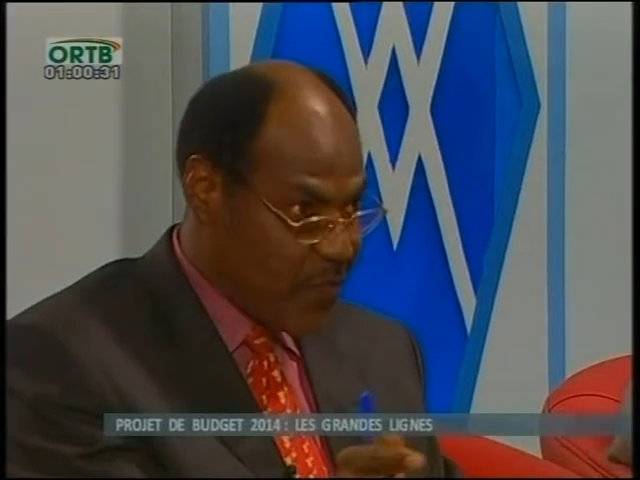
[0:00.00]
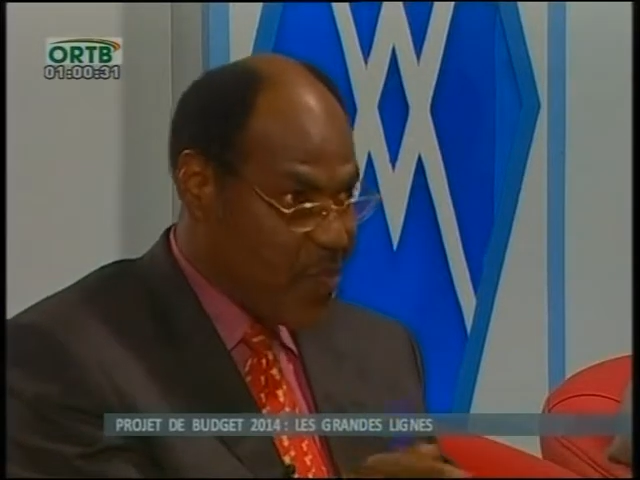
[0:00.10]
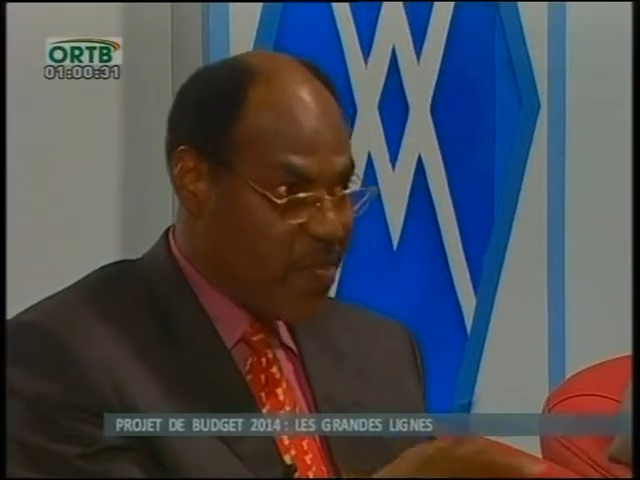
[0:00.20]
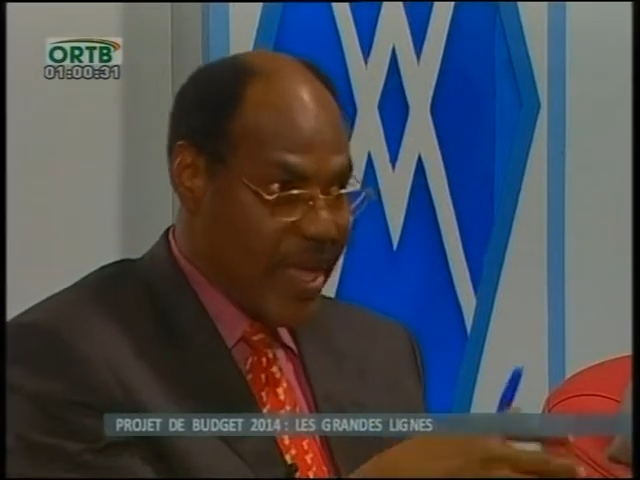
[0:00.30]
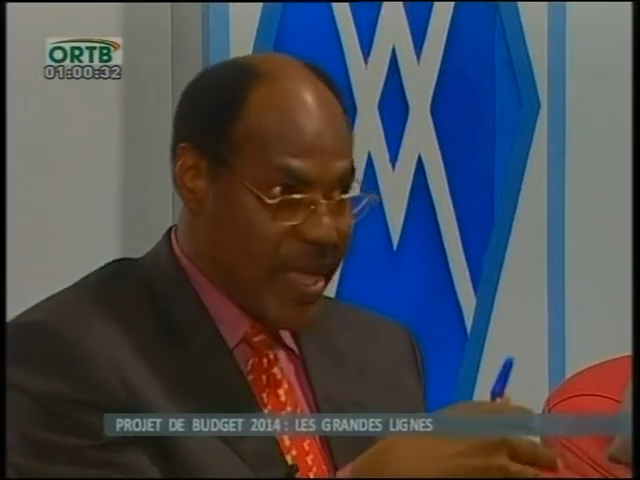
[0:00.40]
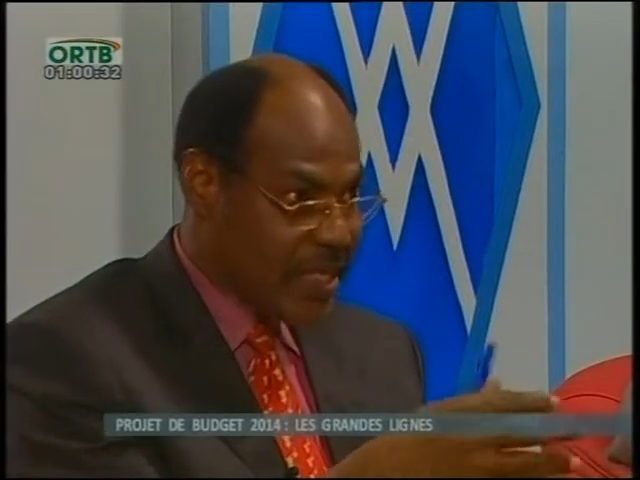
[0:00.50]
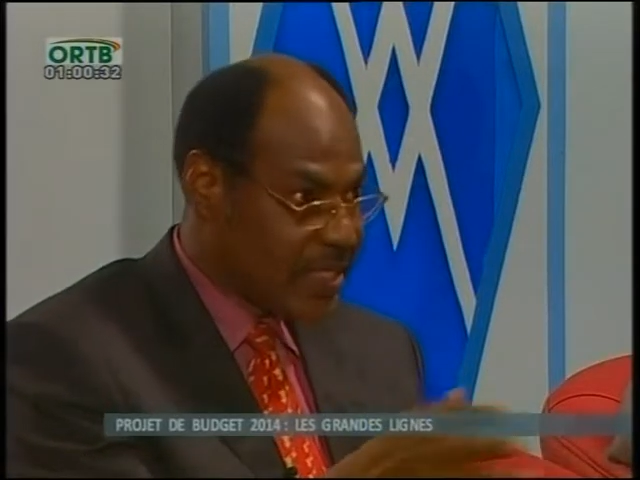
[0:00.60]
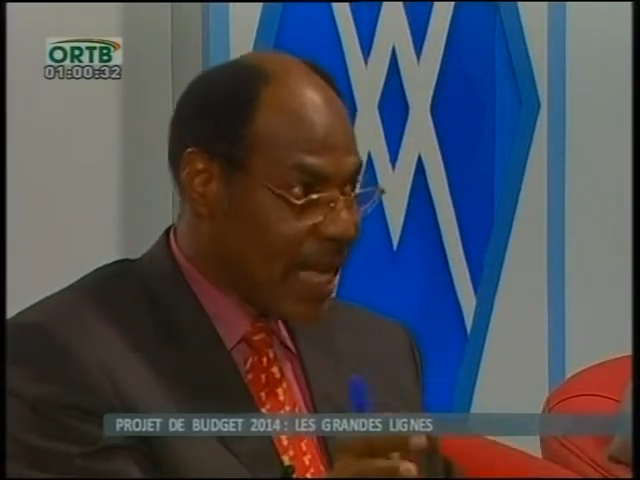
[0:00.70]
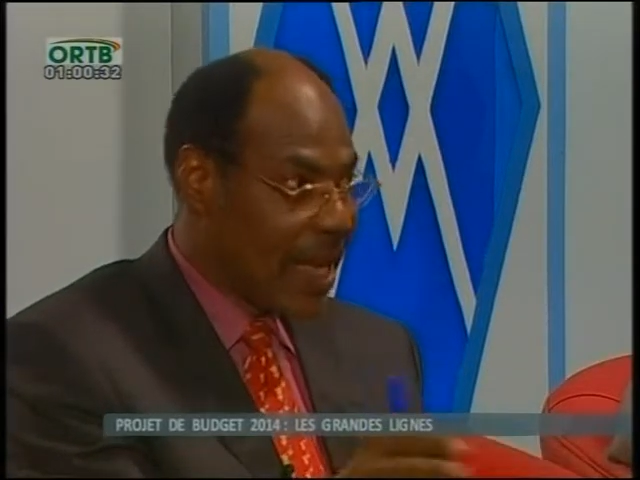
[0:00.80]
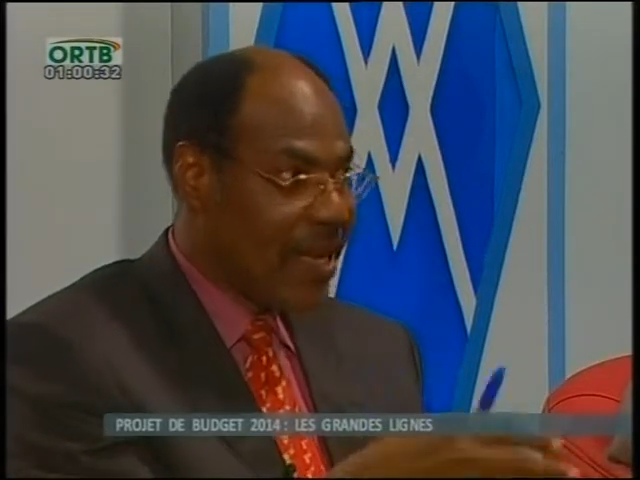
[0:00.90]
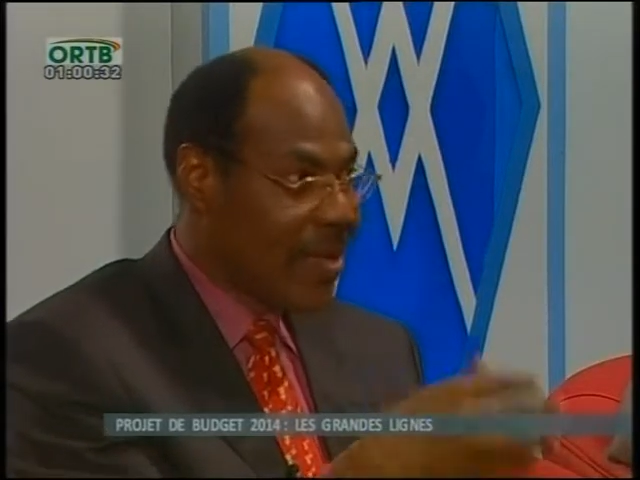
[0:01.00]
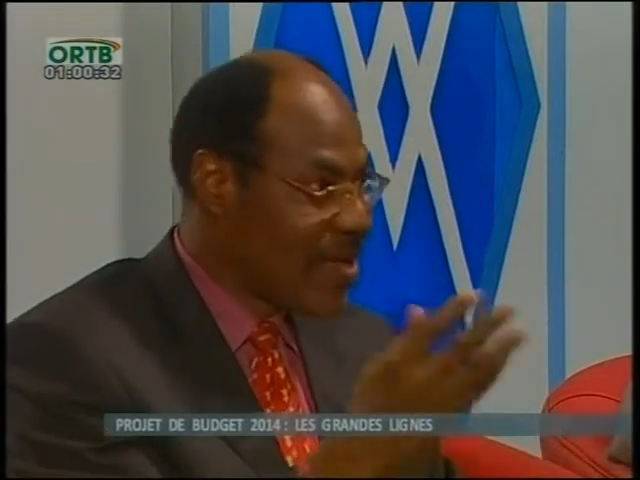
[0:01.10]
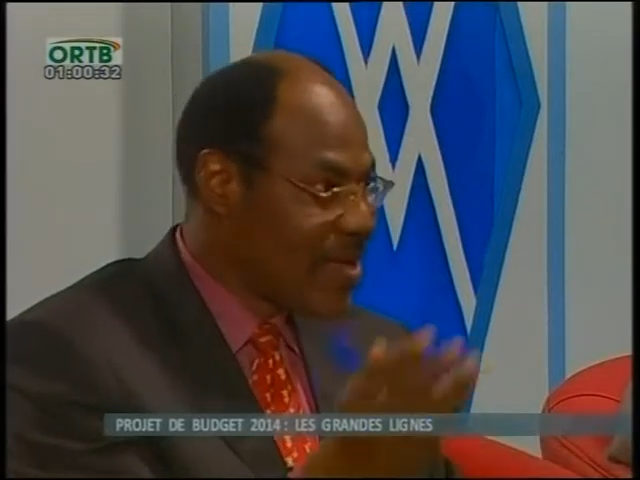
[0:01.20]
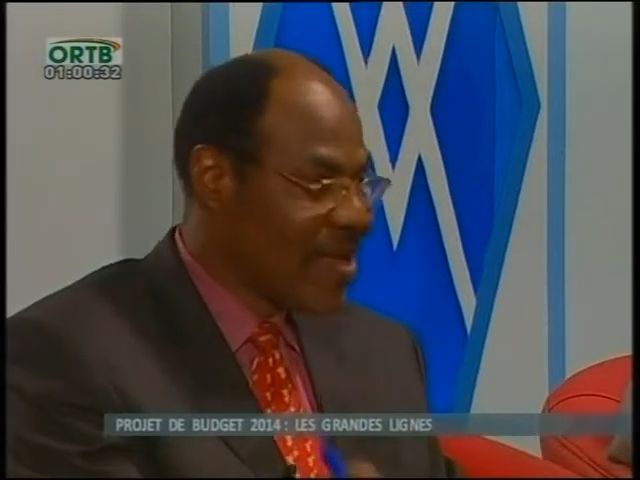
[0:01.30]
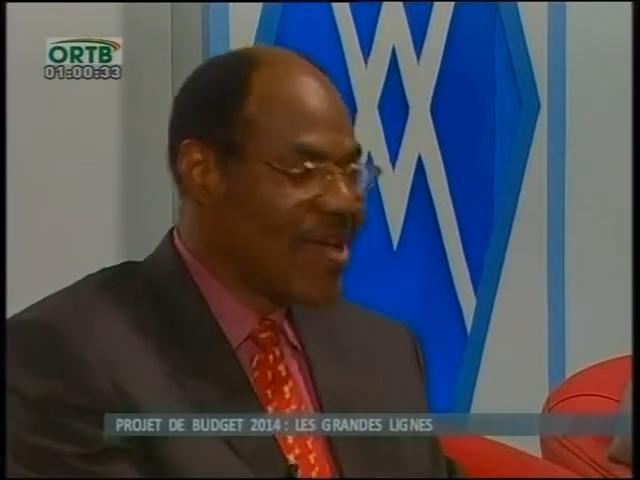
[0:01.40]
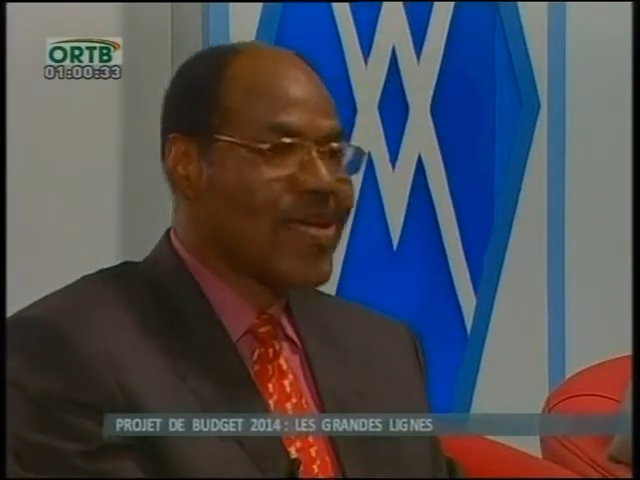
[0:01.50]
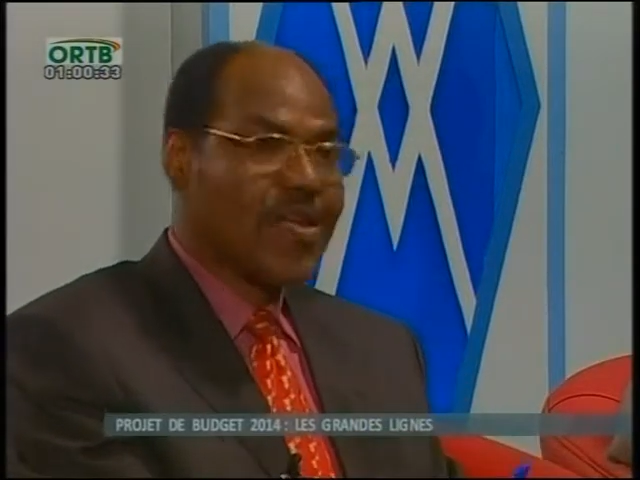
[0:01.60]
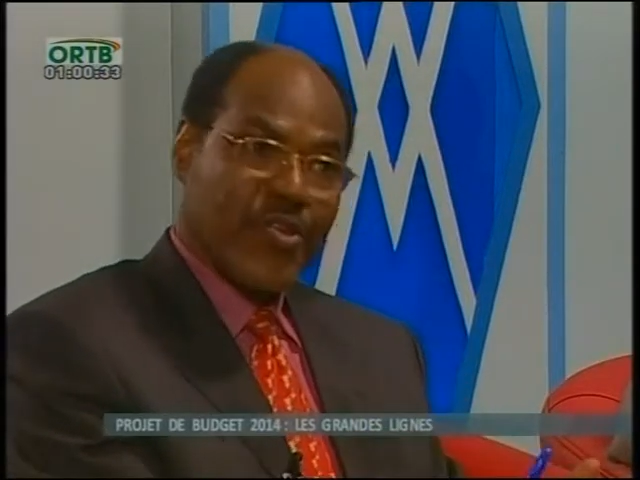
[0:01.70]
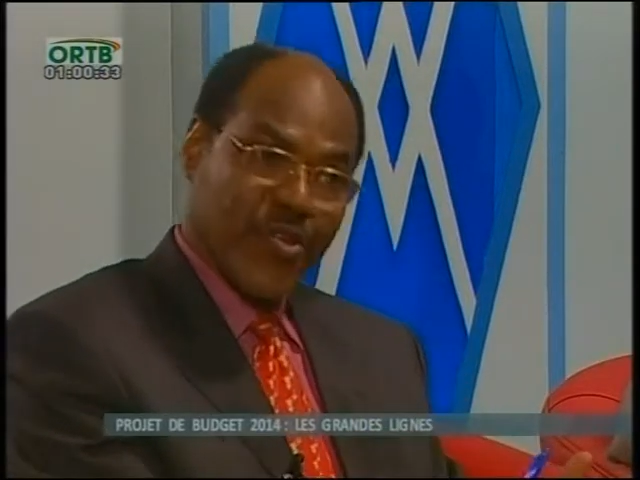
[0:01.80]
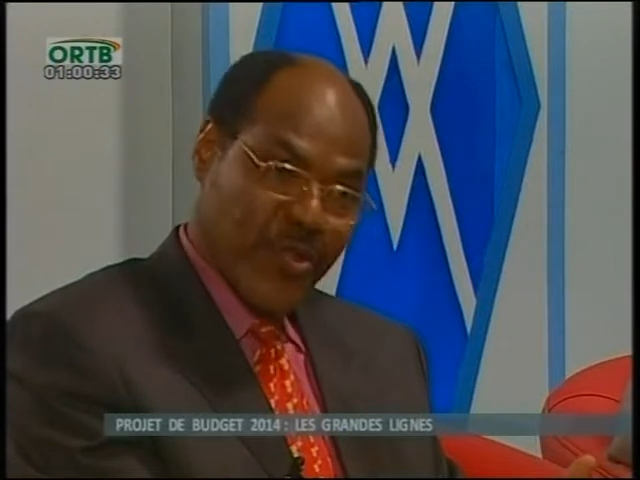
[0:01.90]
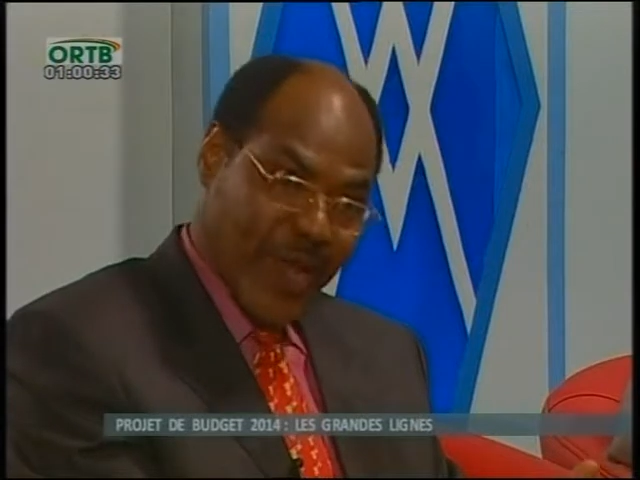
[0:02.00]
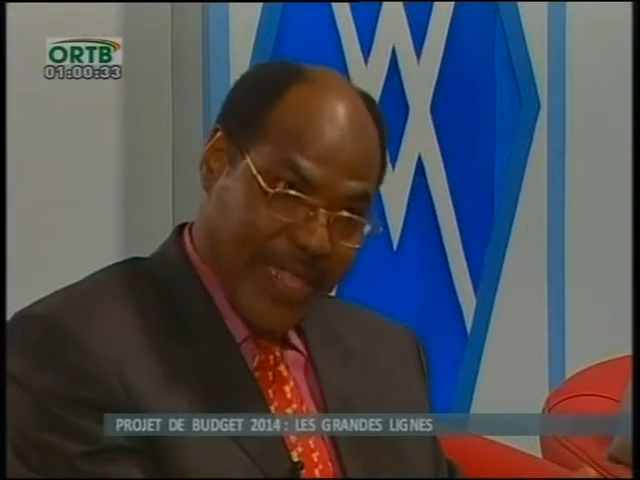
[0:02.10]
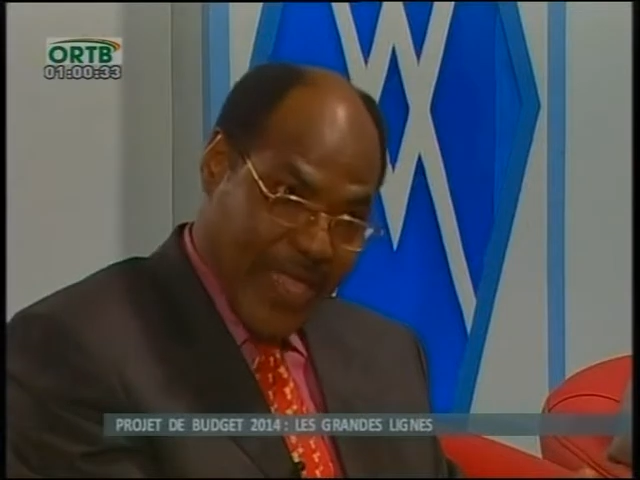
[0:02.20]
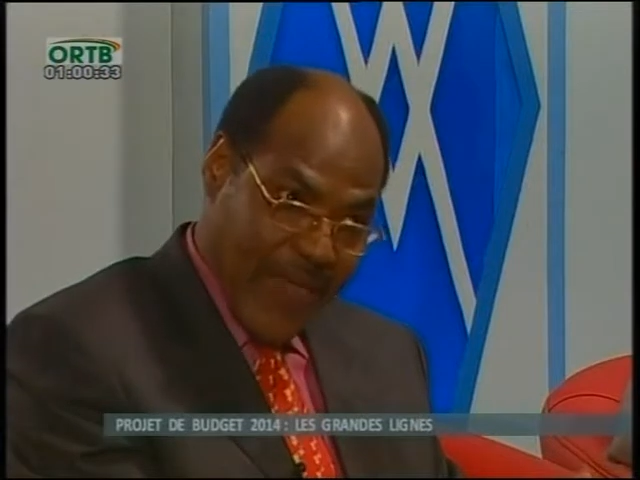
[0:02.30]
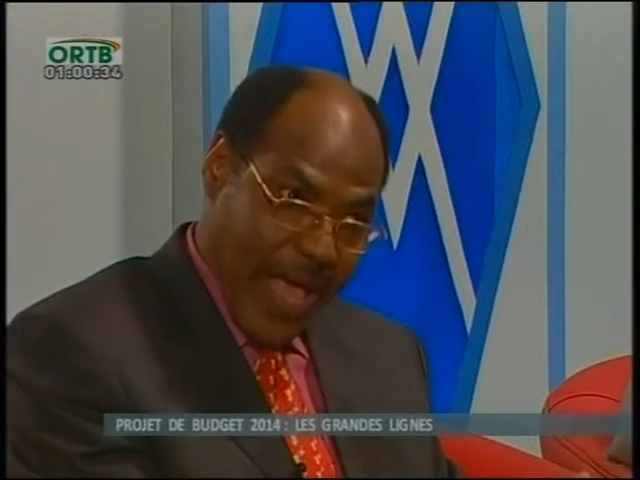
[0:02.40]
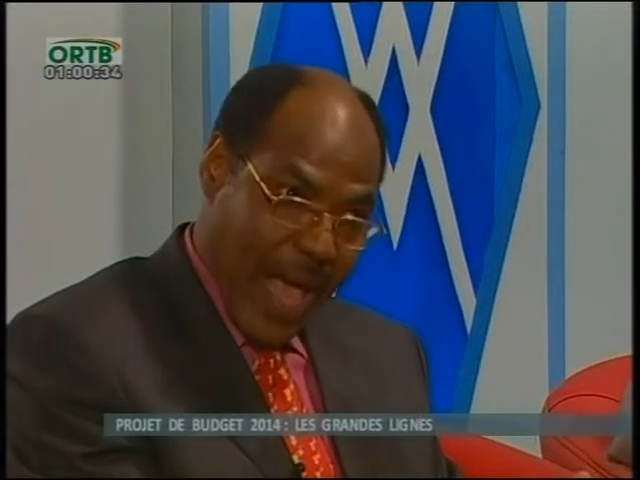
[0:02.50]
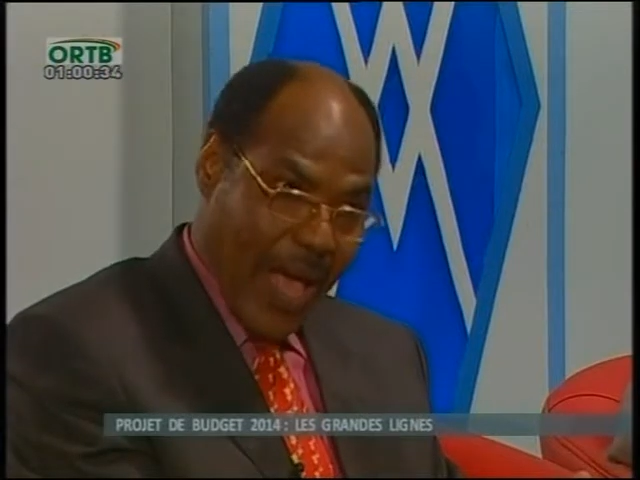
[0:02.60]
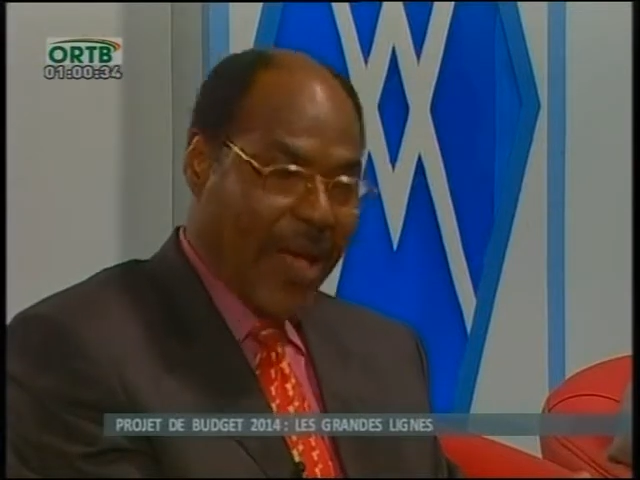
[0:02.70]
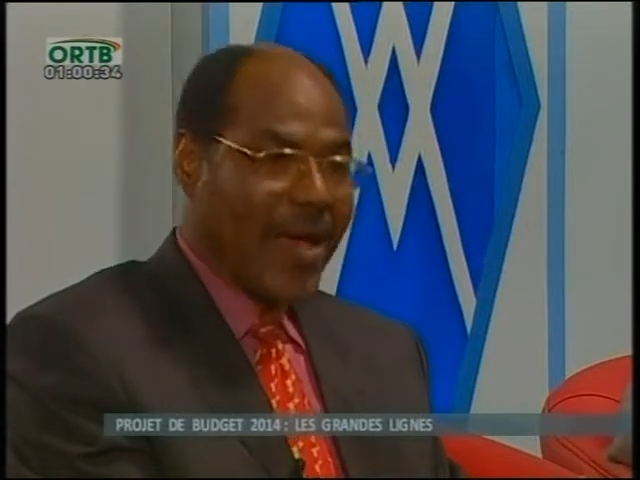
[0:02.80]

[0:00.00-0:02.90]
fumés, salés, de la TVA.